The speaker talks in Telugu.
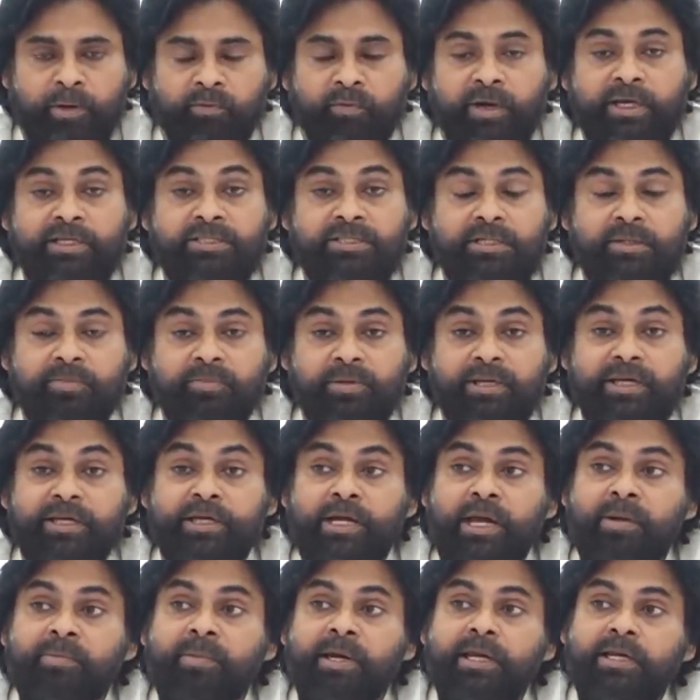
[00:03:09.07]
వైసీపీ
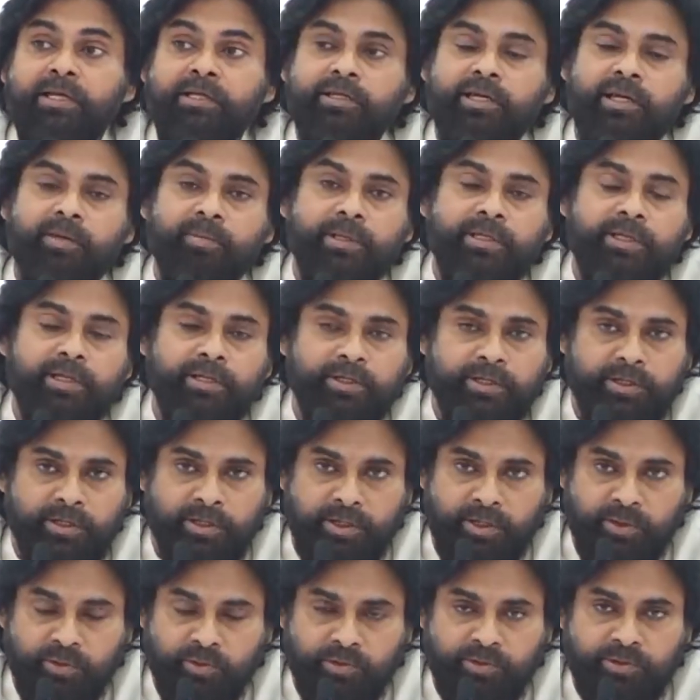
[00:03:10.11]
గ్రామాలకి నిలబడ్డాను నేను
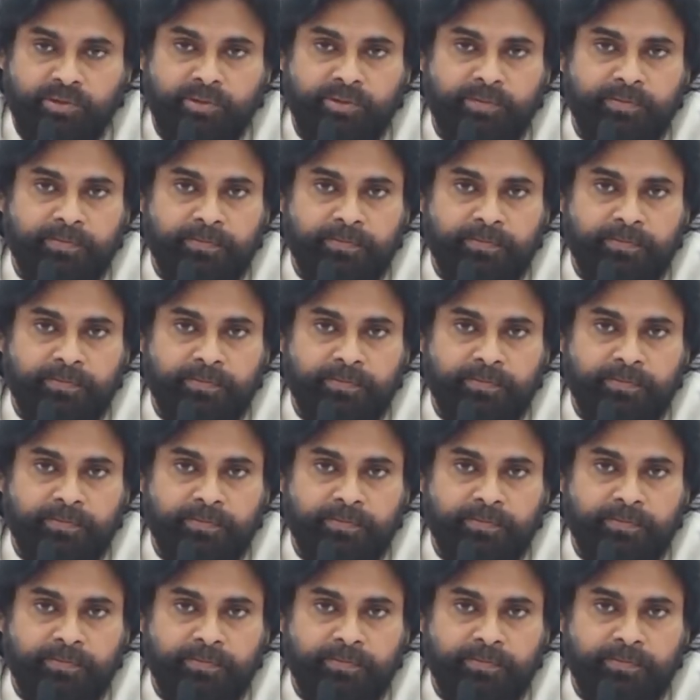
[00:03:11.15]
ఆ రోజున